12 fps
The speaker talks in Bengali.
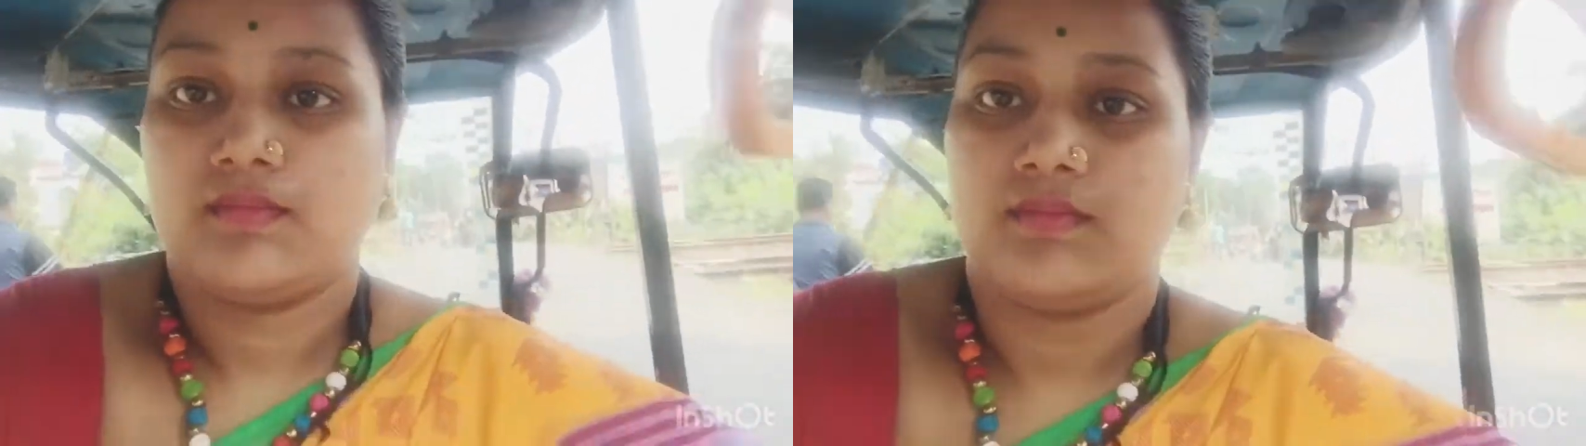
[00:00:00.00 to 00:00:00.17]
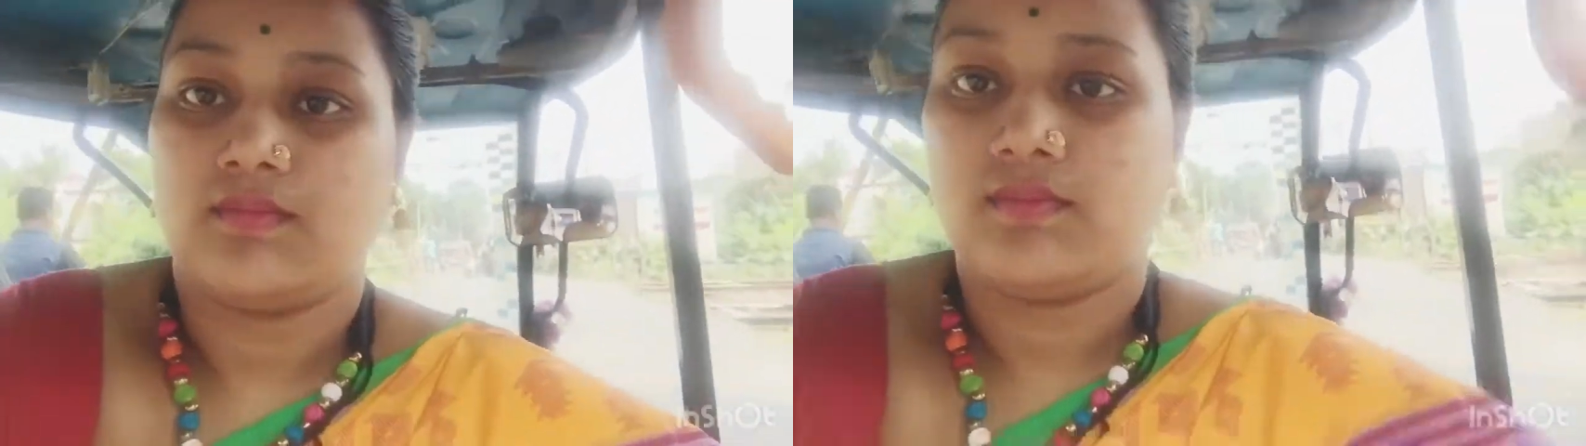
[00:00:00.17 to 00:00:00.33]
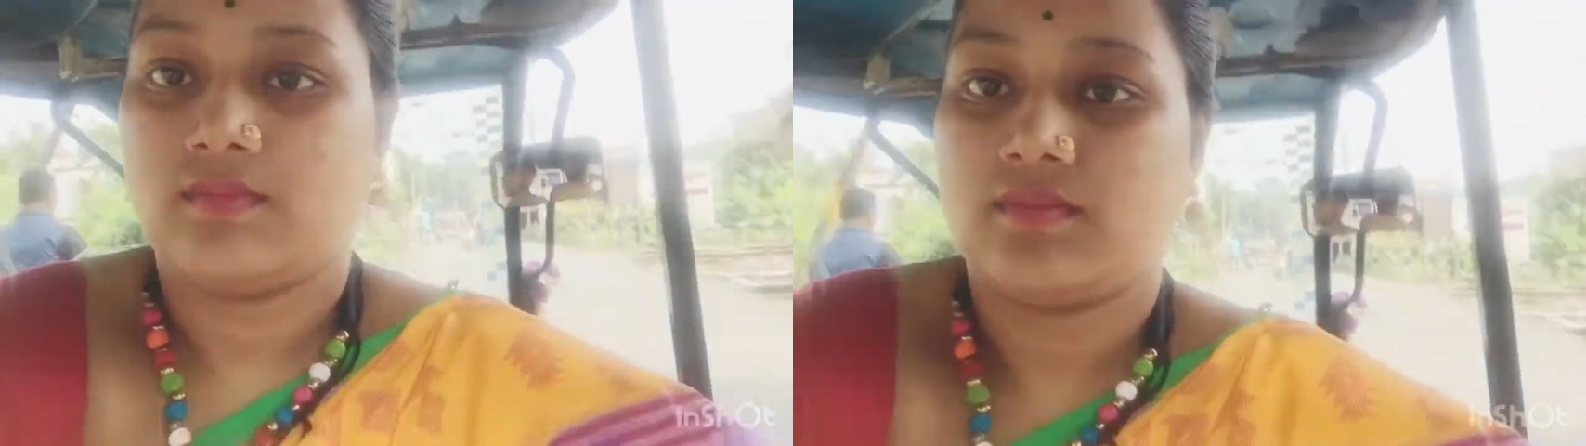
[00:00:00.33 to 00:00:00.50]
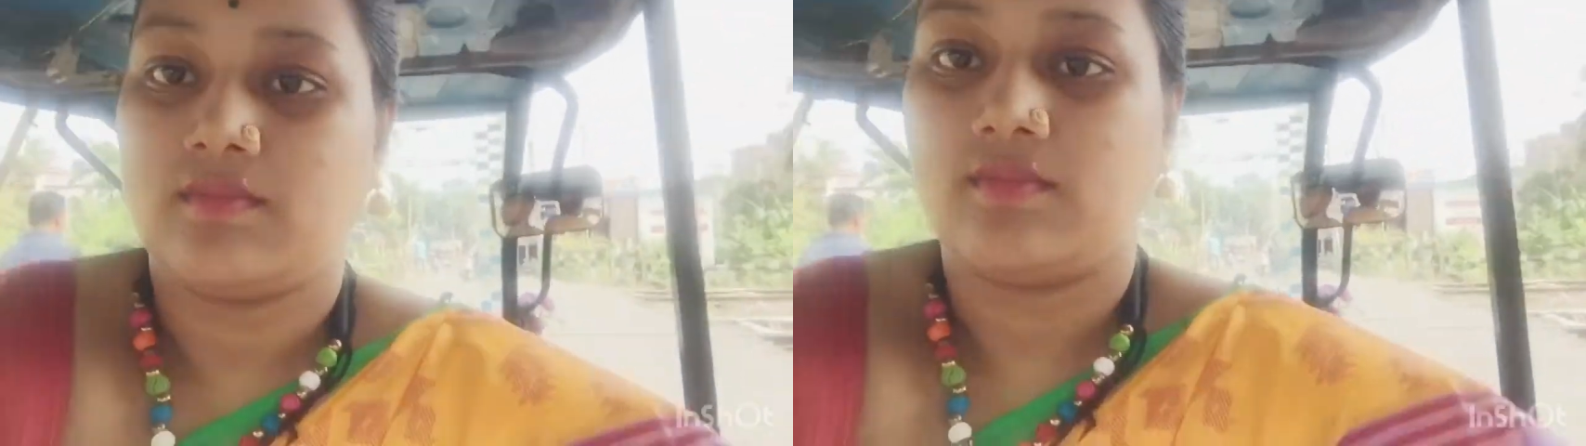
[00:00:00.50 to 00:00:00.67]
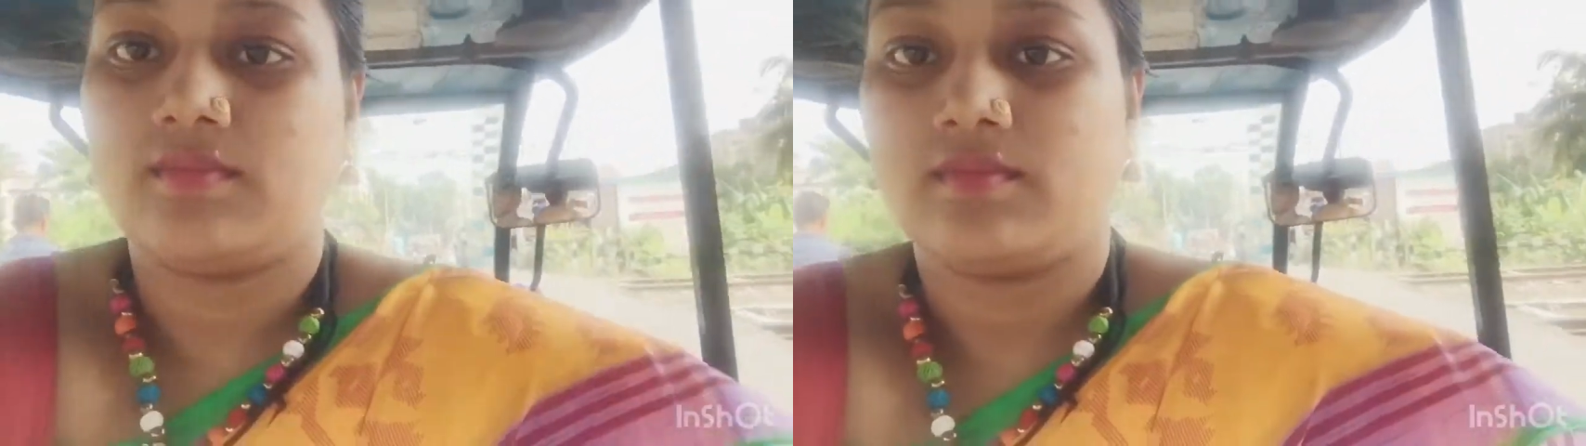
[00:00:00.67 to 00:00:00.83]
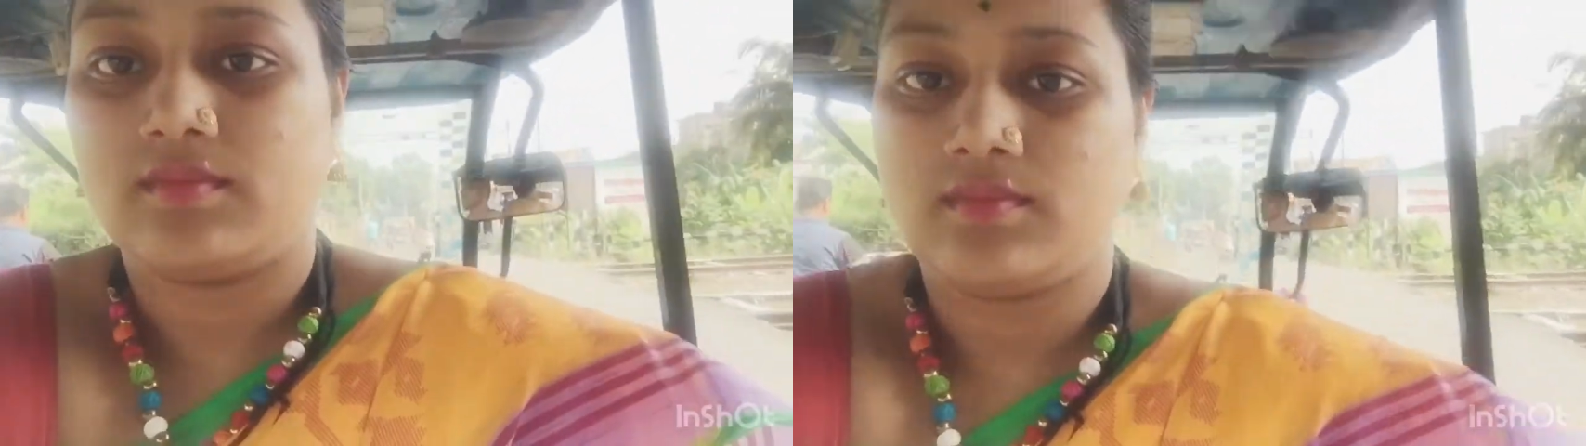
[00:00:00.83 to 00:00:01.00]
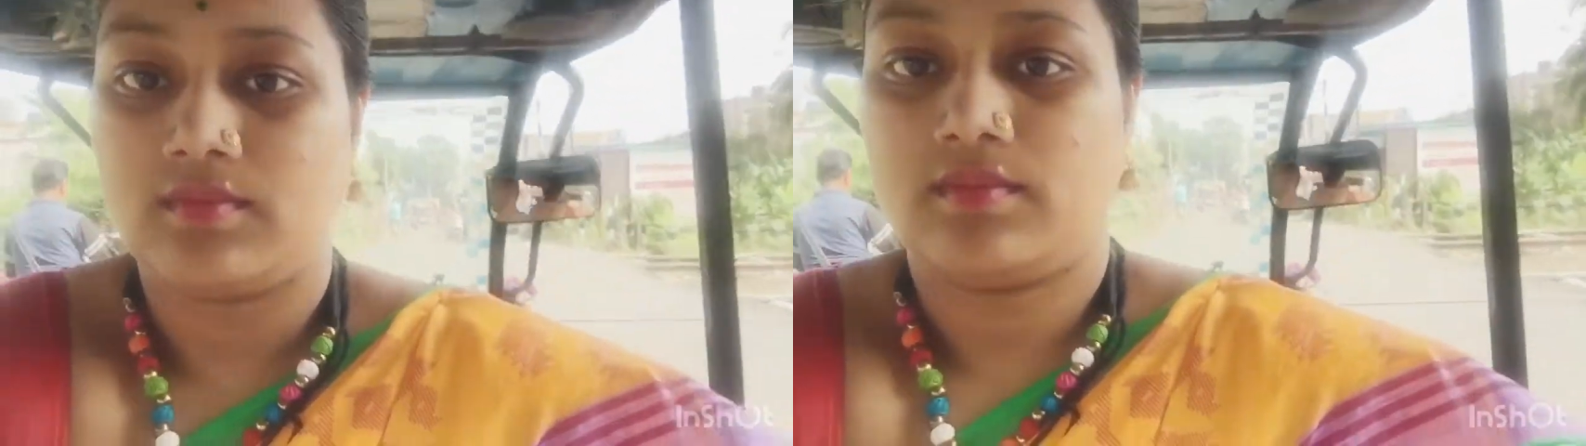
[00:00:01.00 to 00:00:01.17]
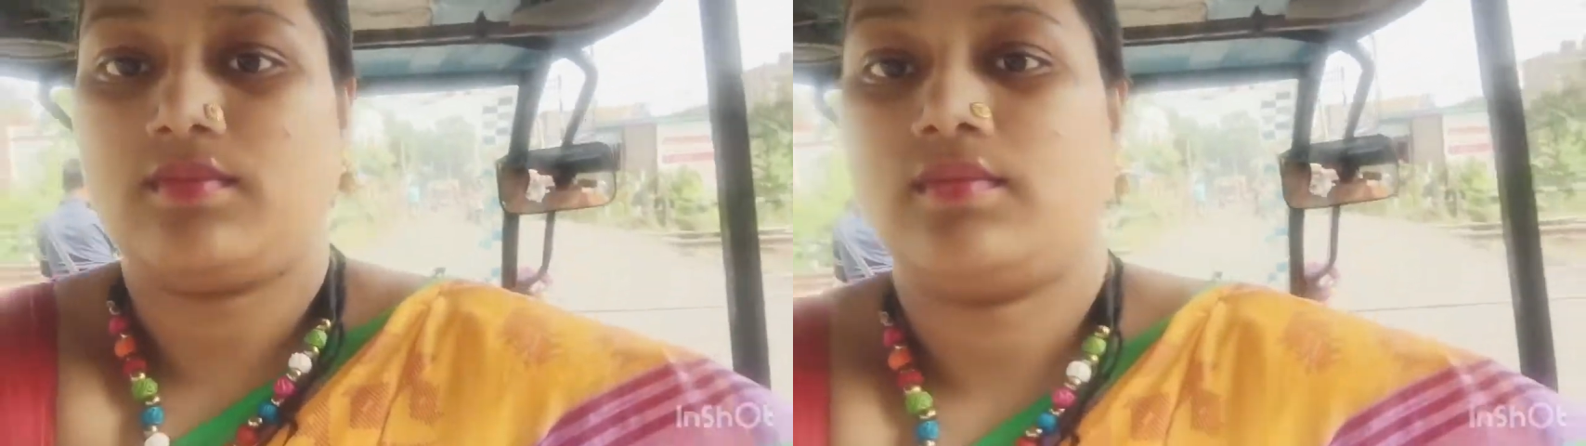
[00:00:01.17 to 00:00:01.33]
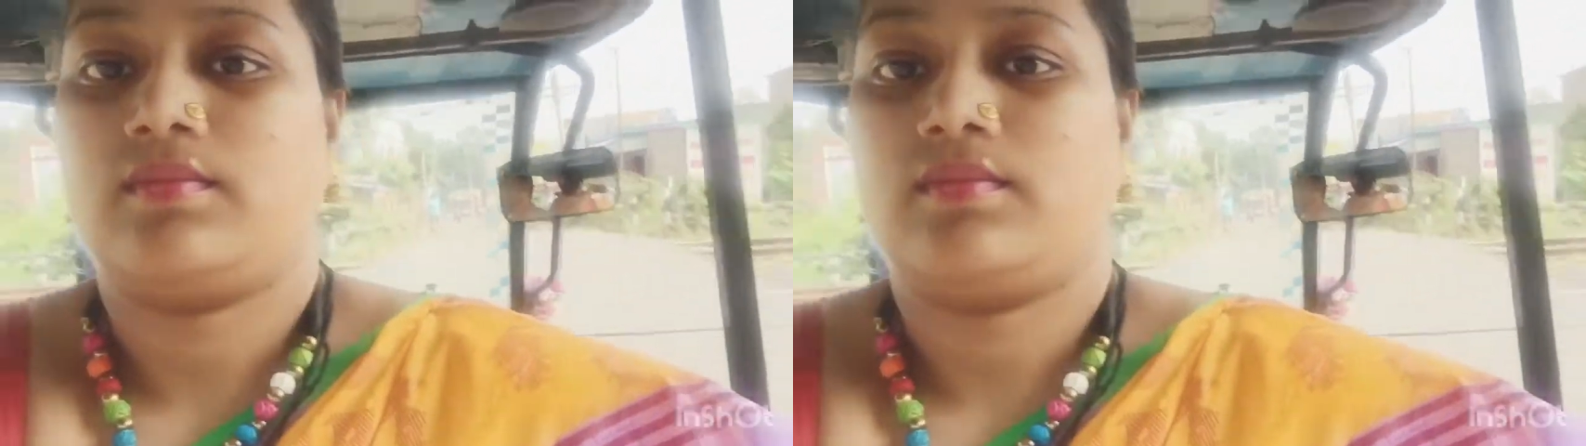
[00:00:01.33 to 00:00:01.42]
এটা আমাদের বাতকুলার